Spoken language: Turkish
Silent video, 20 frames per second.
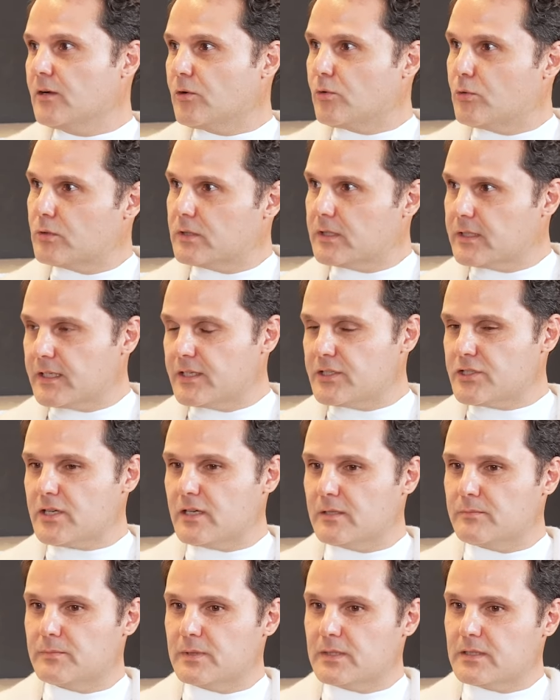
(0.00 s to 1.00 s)
oğula
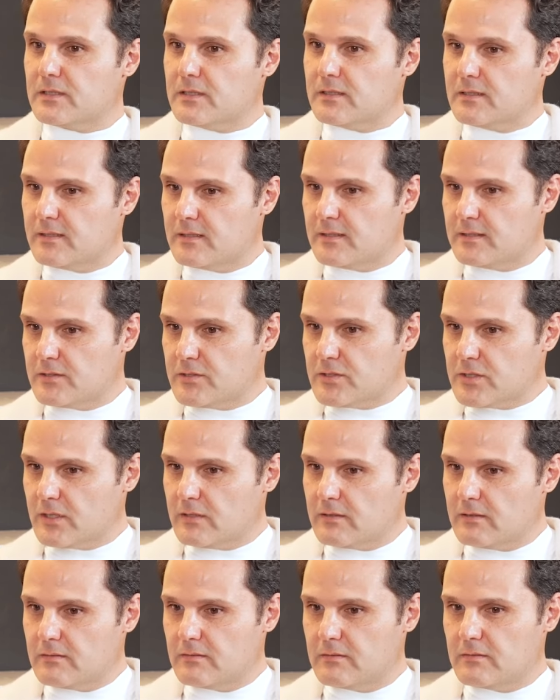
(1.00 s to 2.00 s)
geçen bir e,
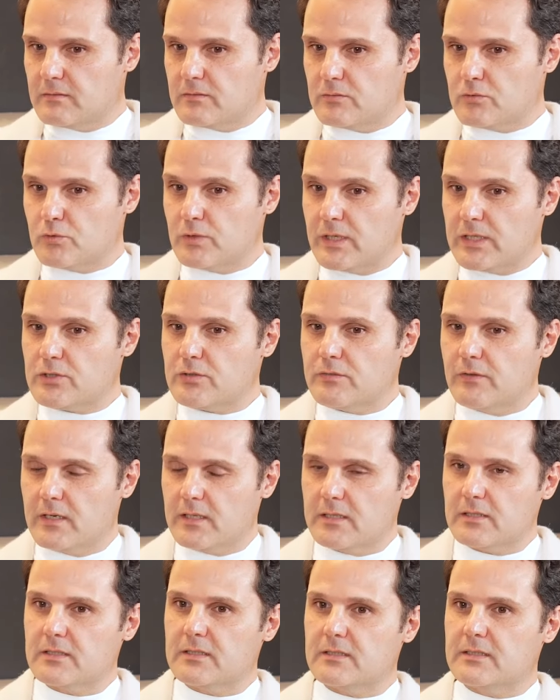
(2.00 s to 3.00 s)
süreç
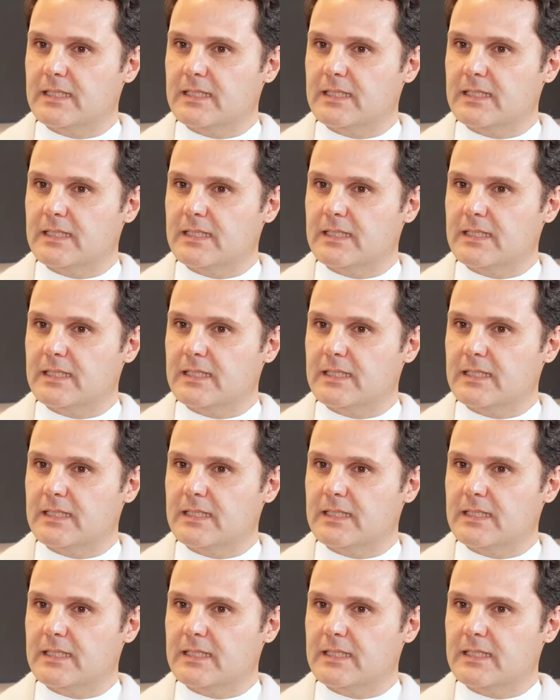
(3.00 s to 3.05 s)
var.